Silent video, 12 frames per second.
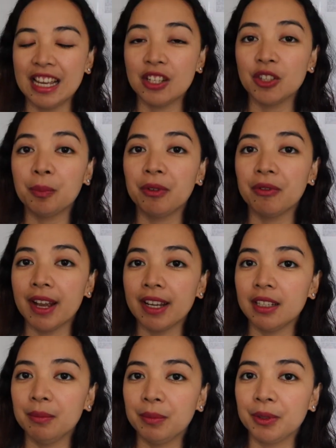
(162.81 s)
So
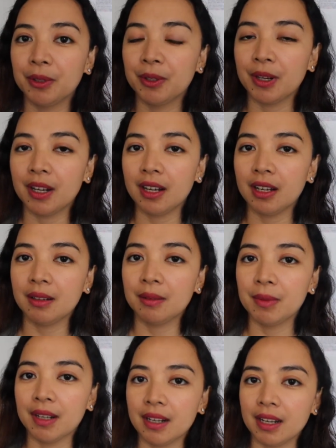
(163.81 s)
provided po
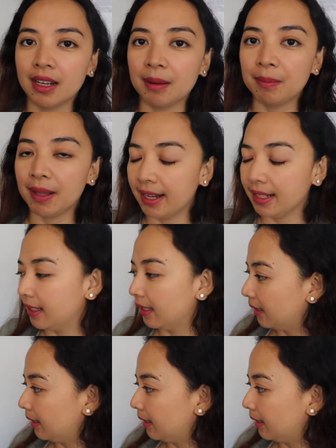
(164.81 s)
ang mga appliances